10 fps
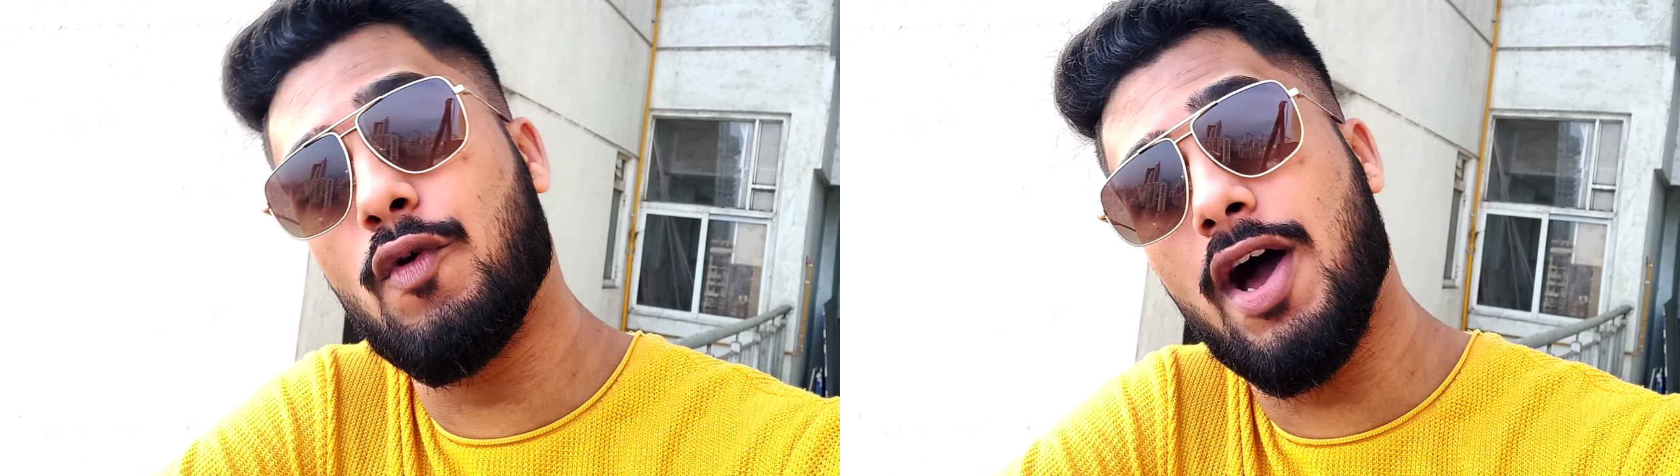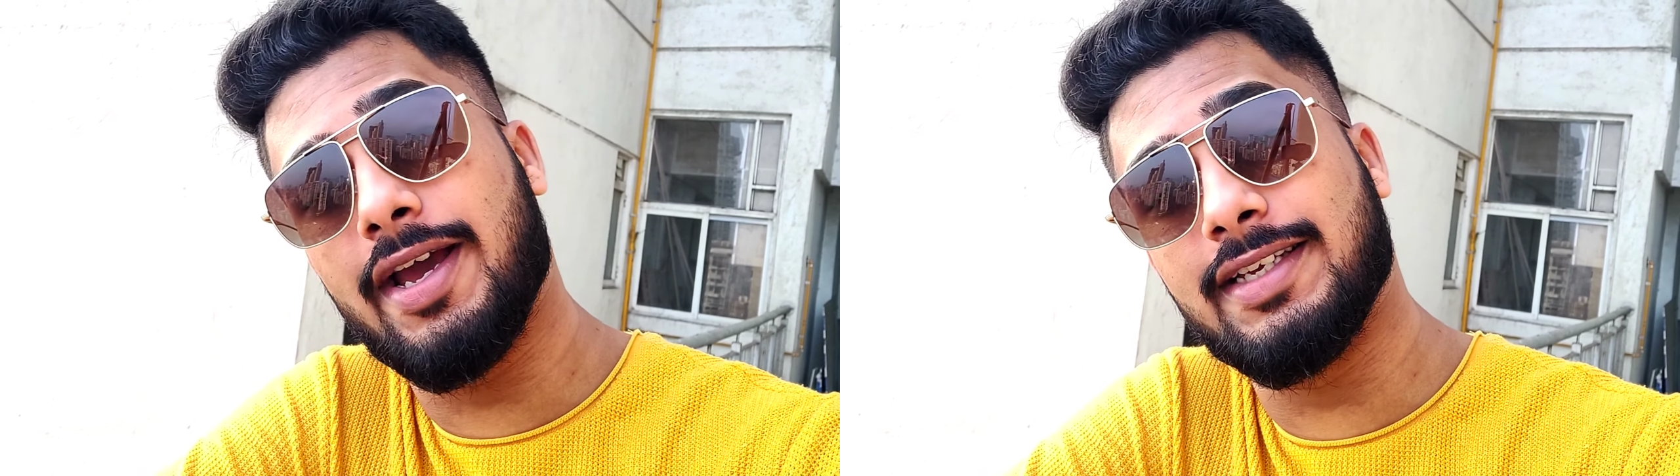
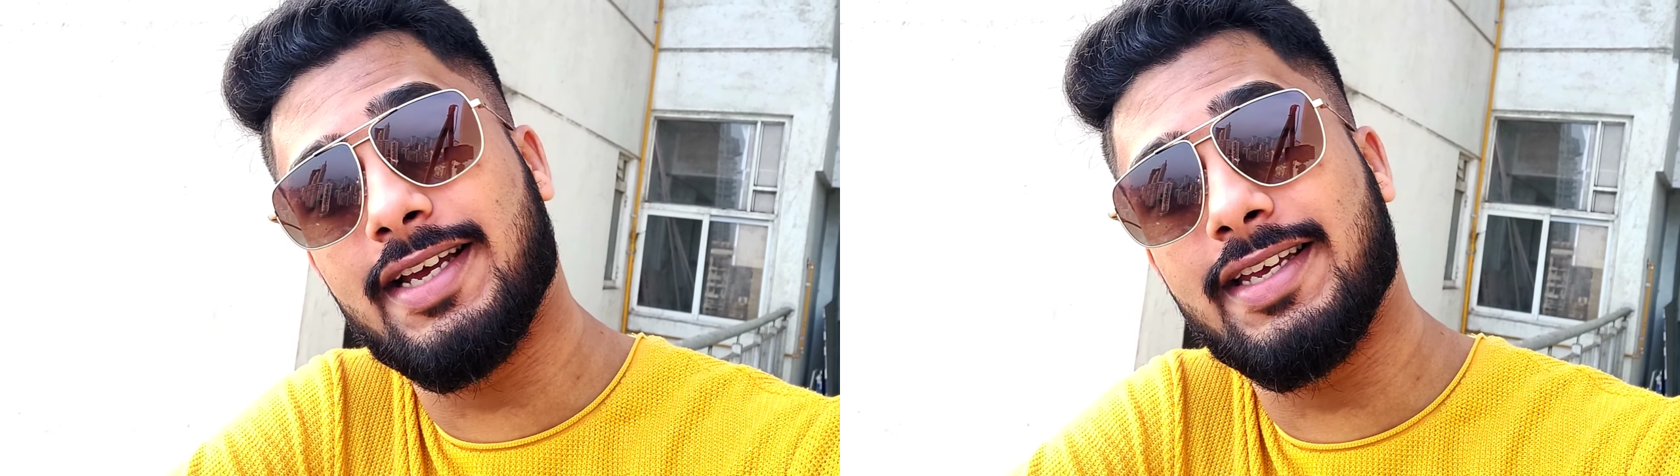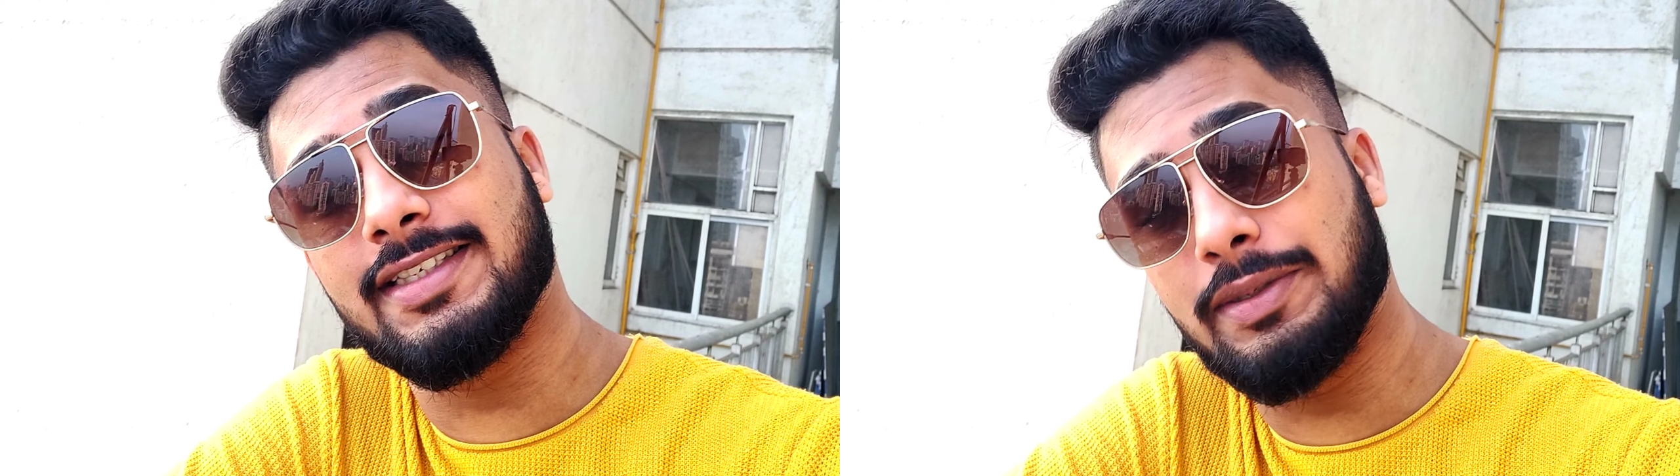वो आगे
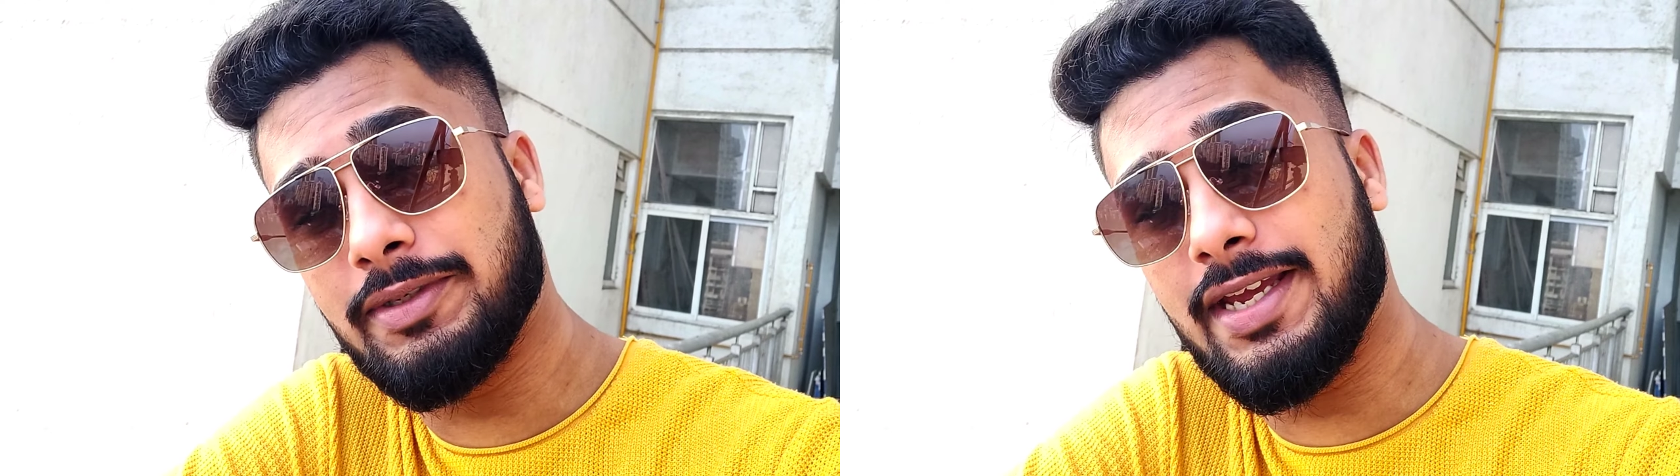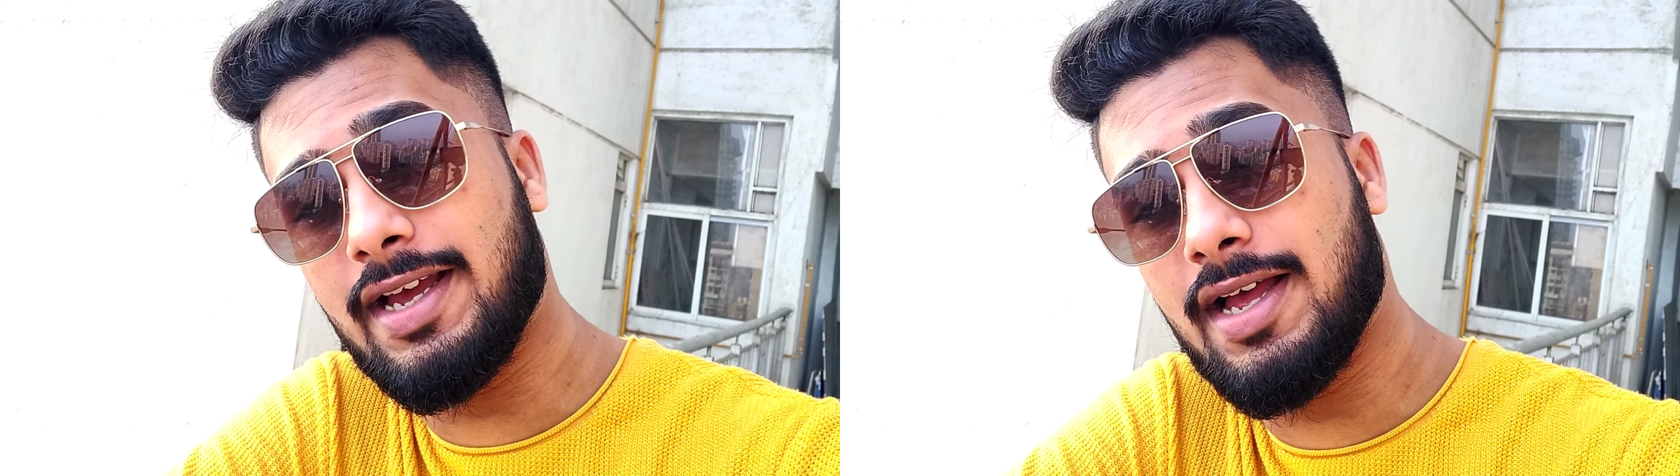जाके
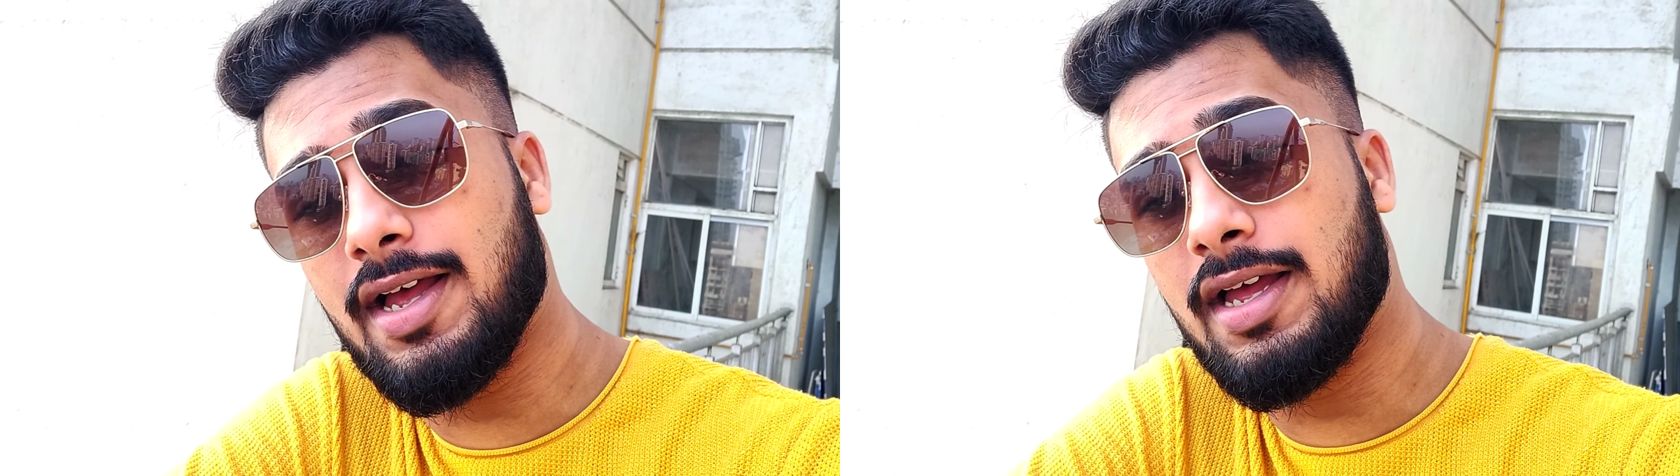समझेगा